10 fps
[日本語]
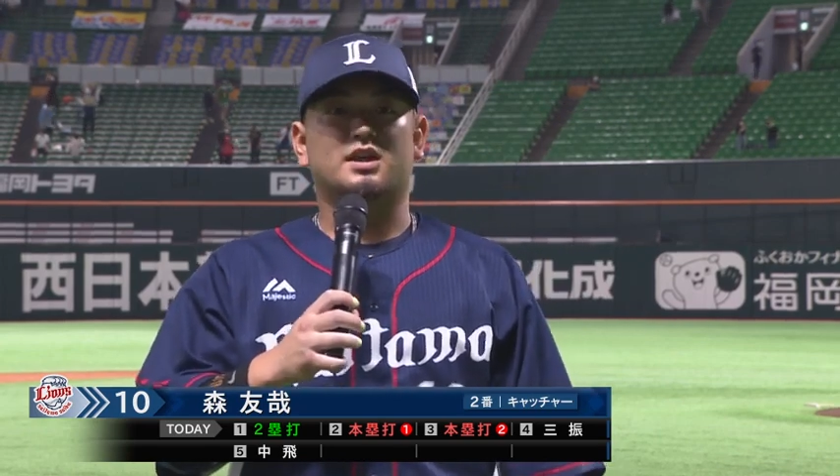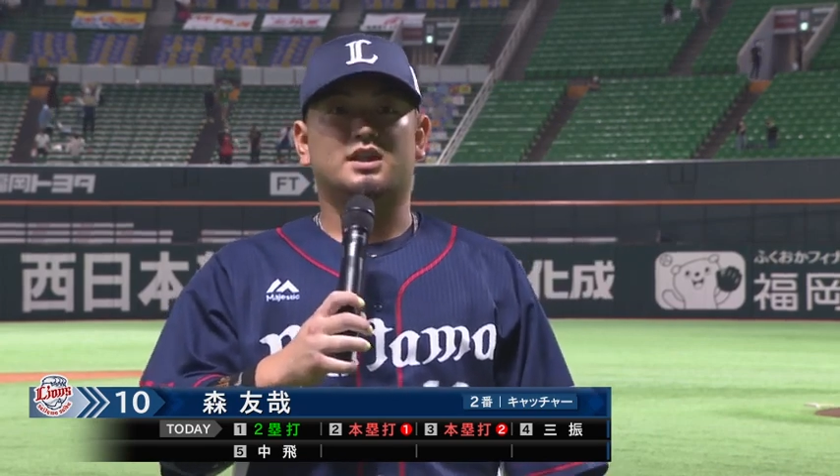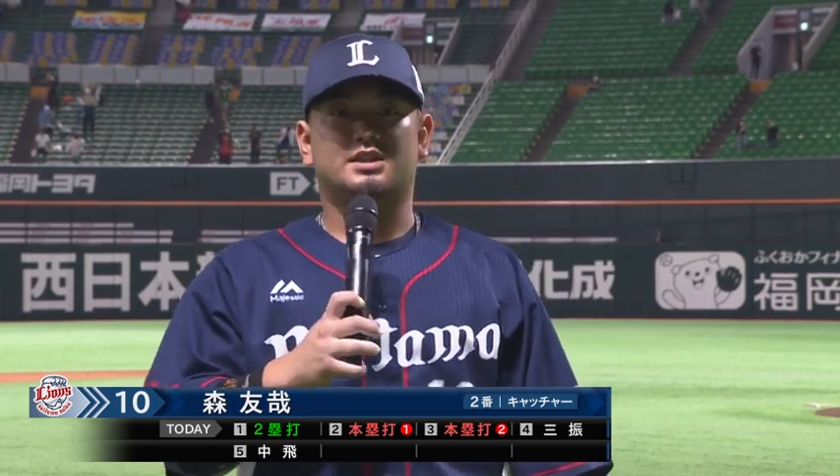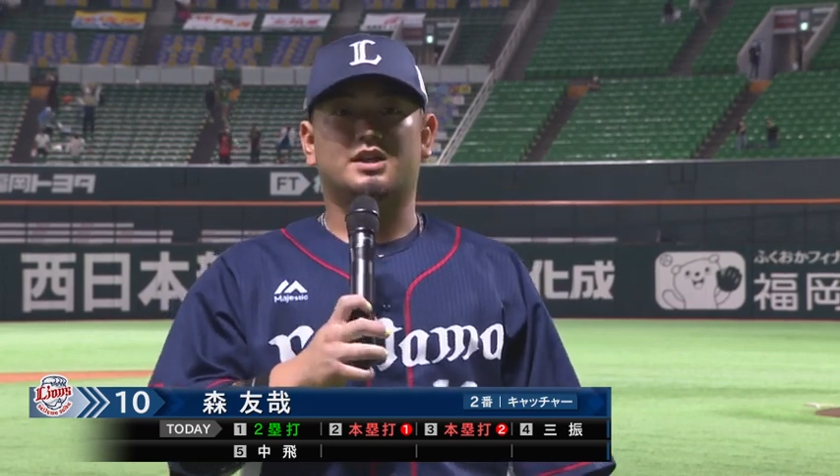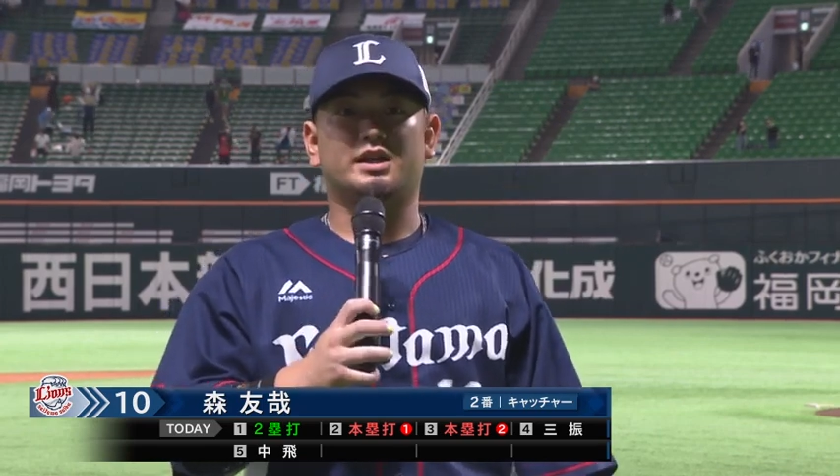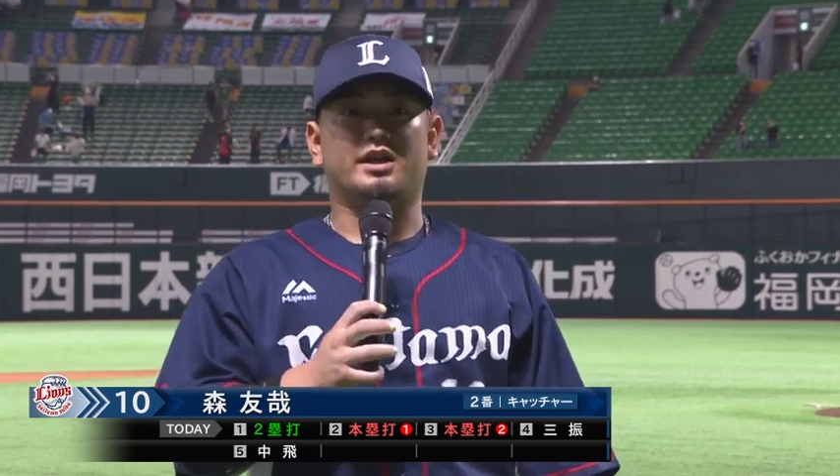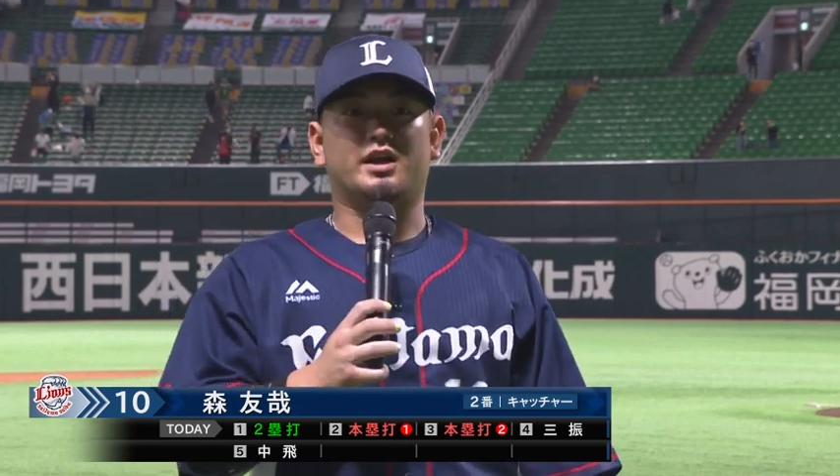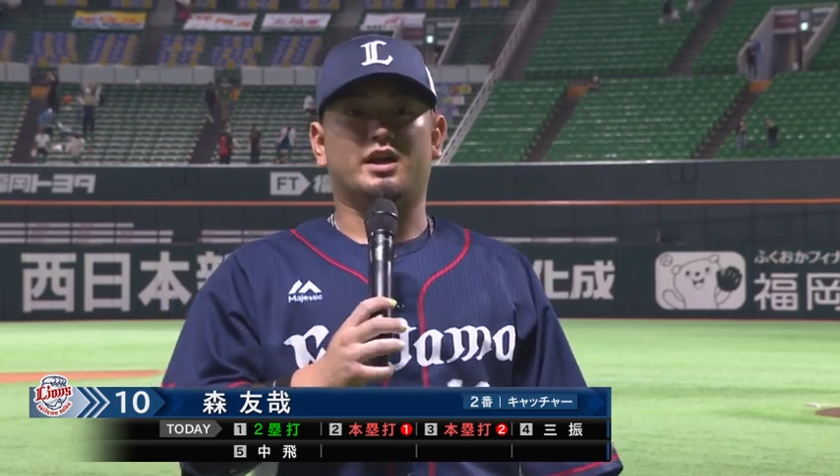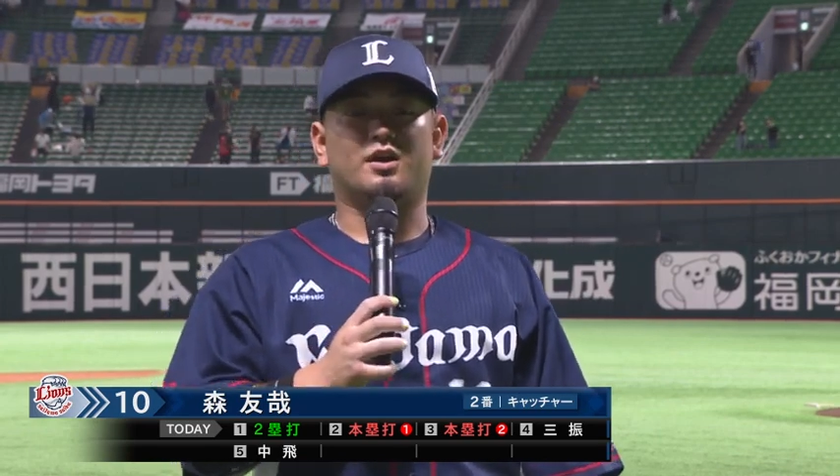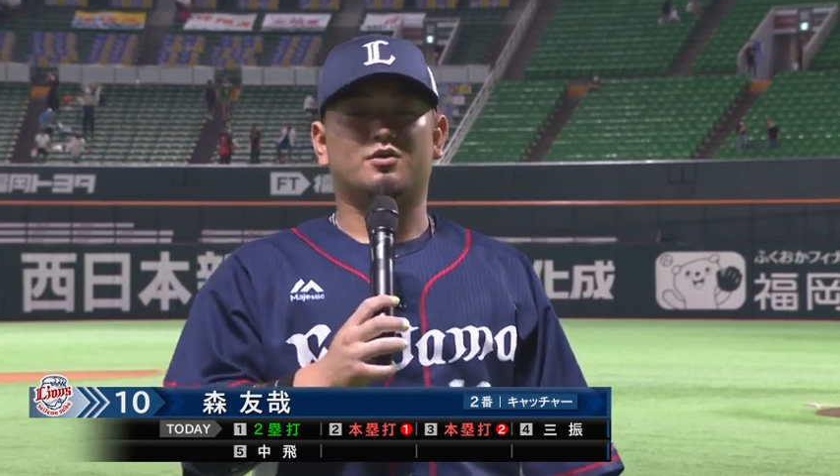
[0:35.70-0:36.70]
木がしっかり、
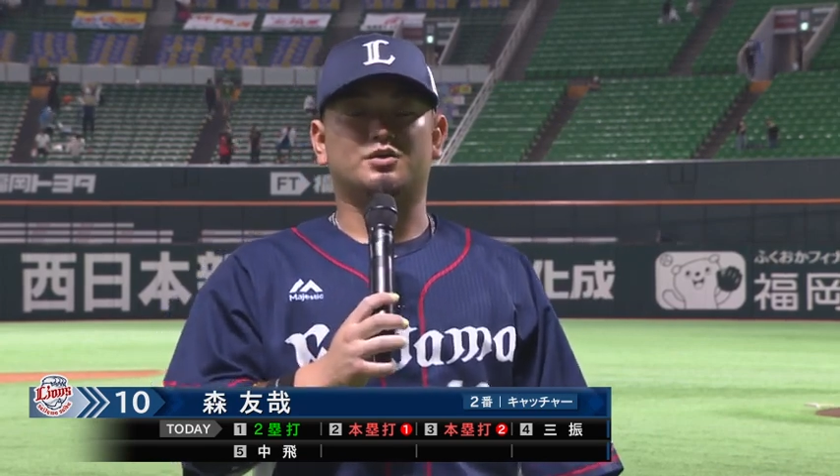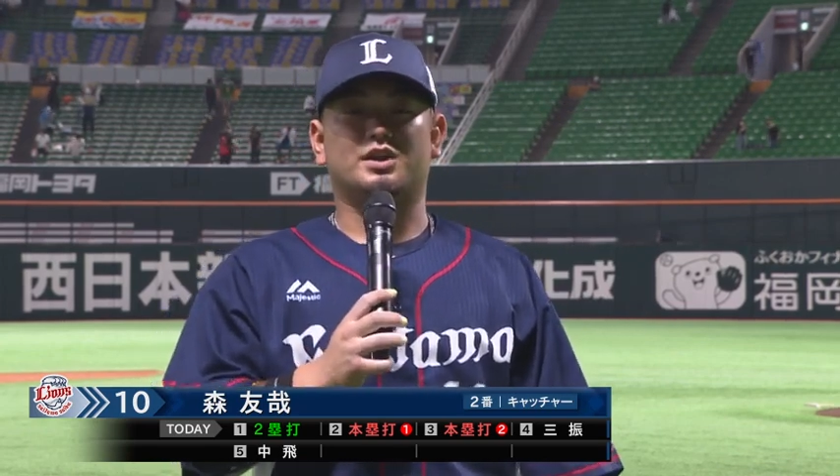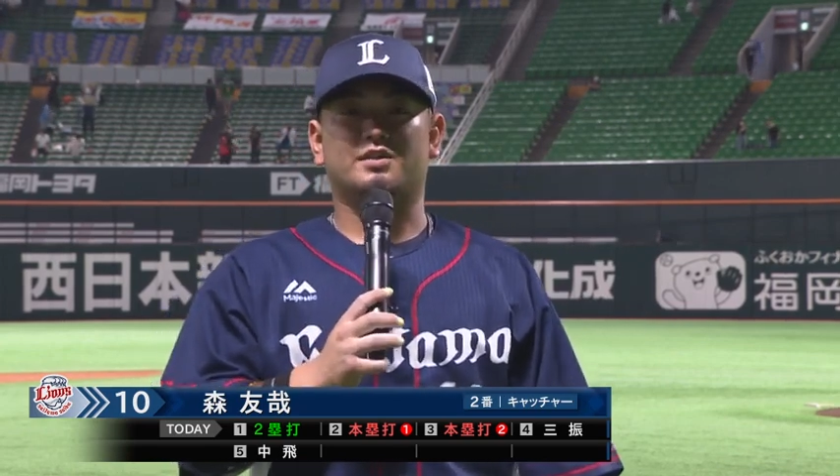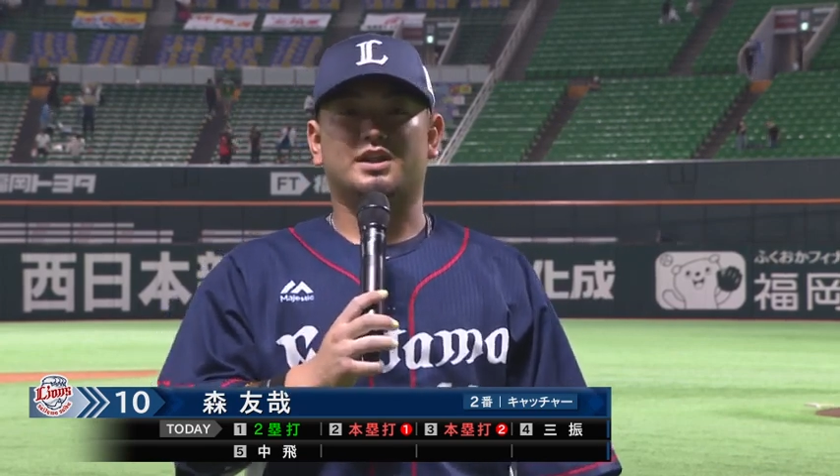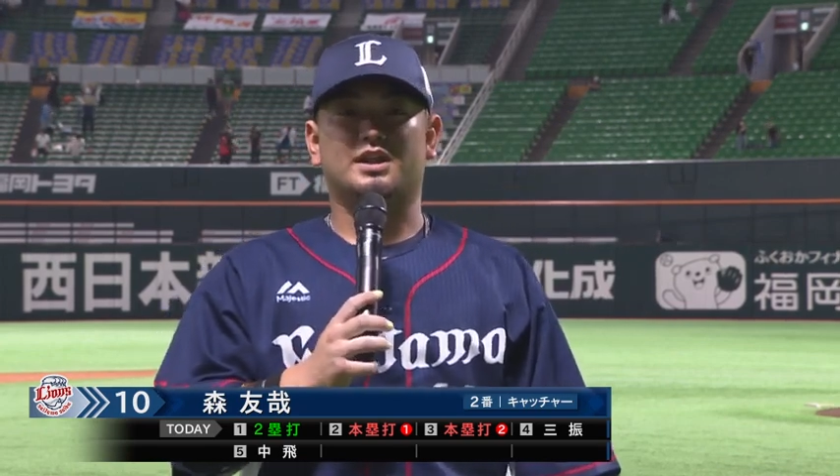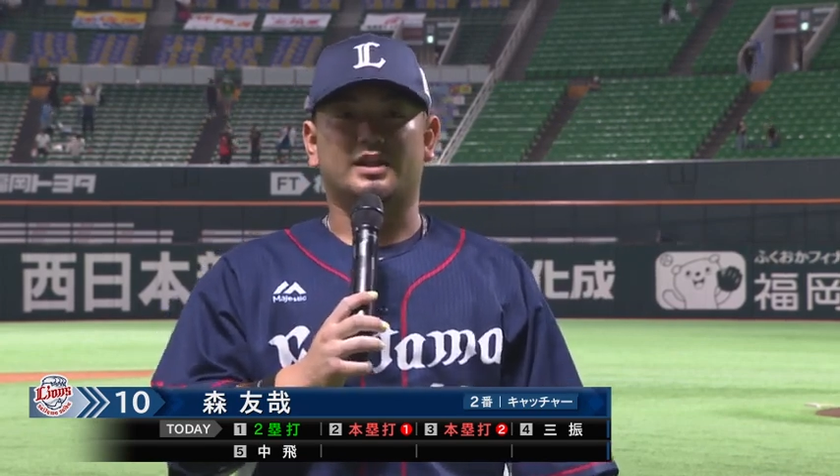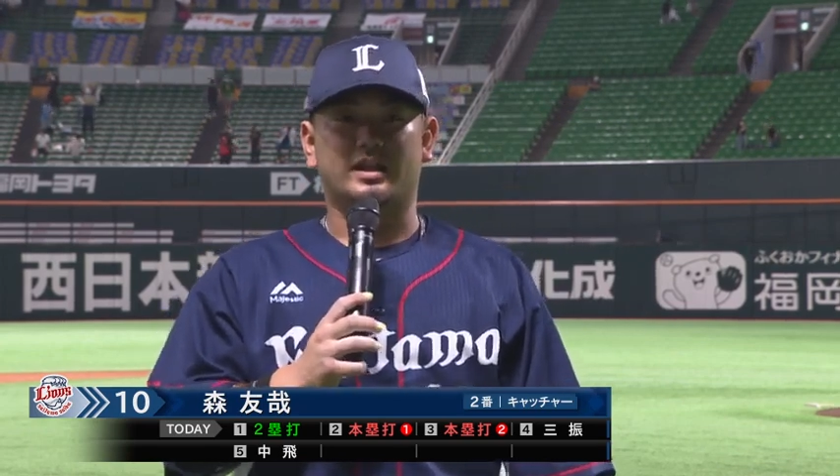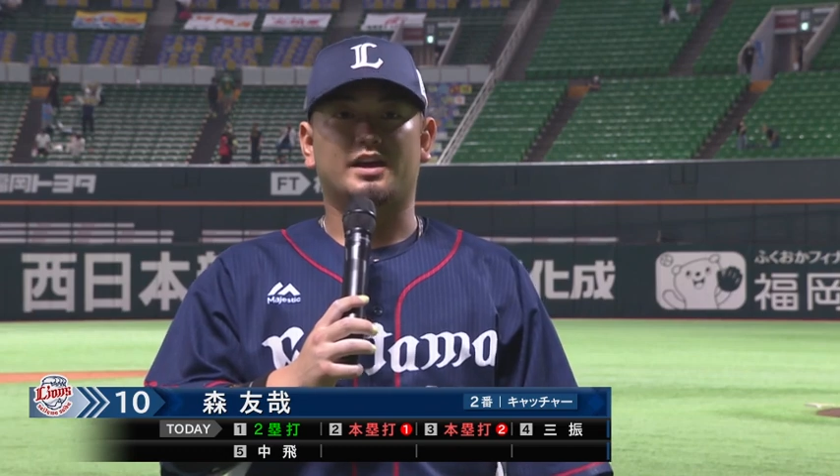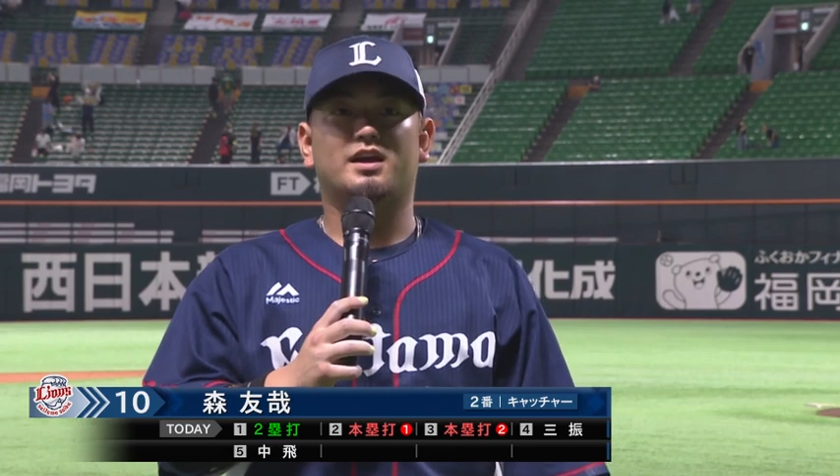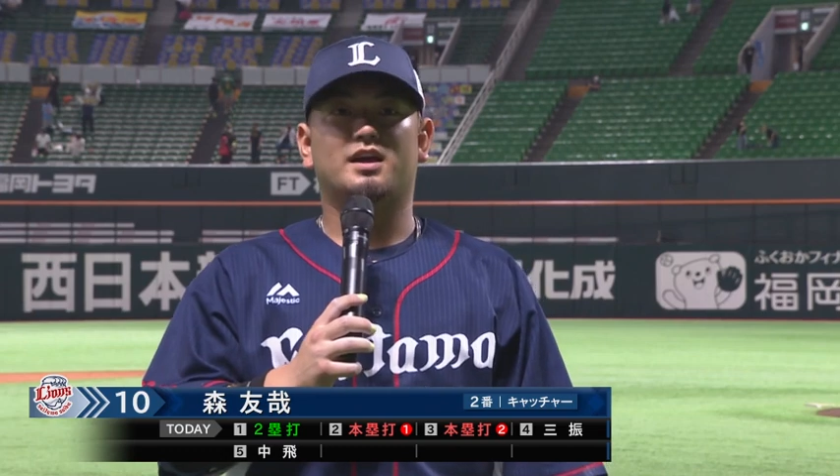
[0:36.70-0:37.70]
えー、送ってくれたん
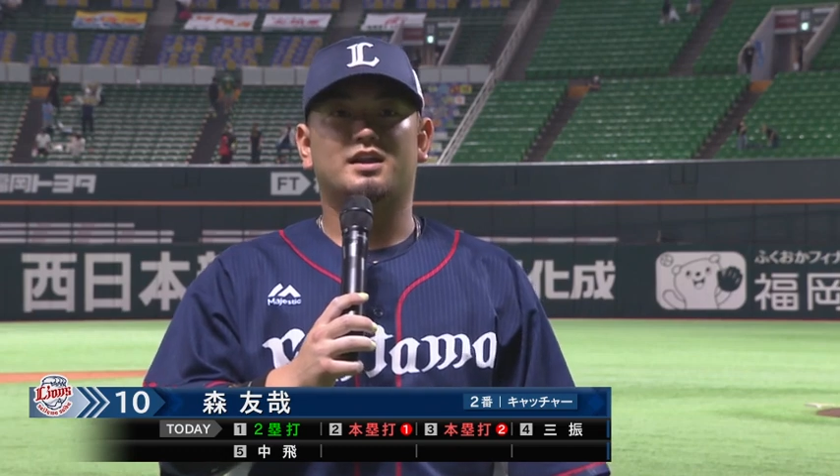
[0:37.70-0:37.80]
で、